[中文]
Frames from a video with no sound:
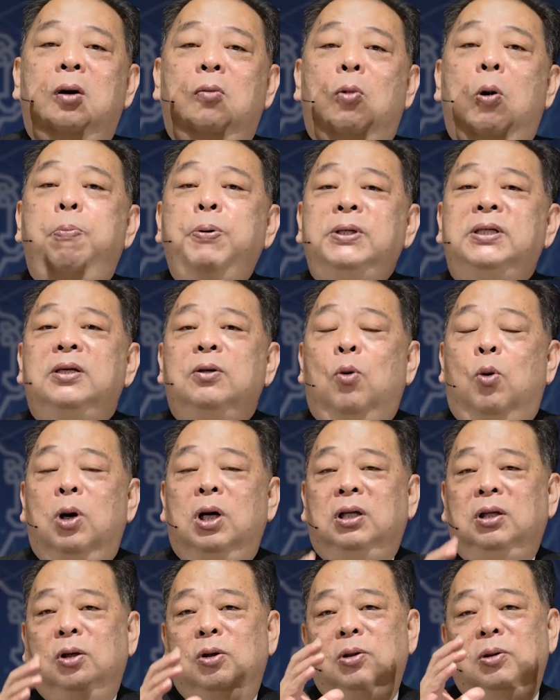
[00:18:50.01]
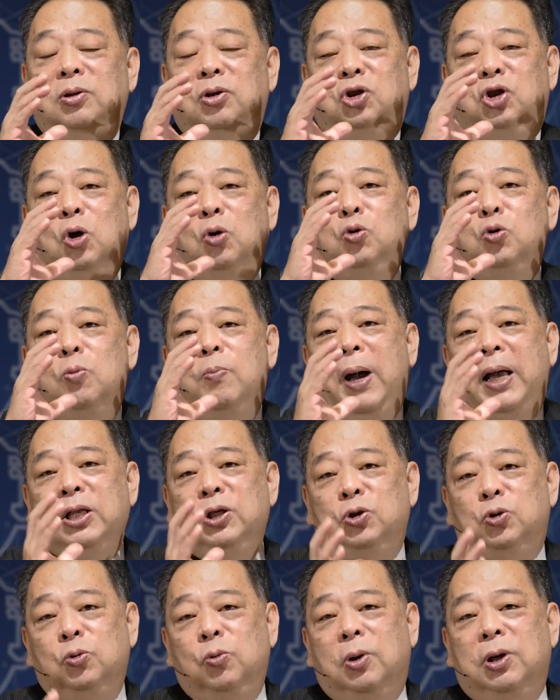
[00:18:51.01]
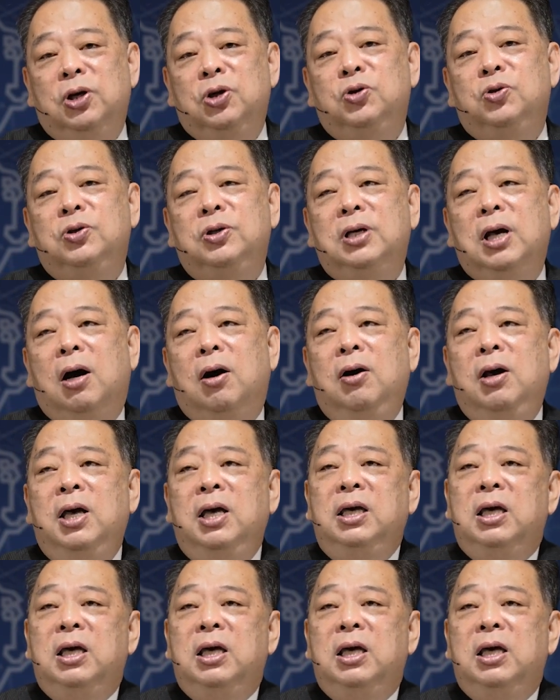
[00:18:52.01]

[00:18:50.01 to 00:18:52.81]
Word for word: 我不止我求主满足我的需要，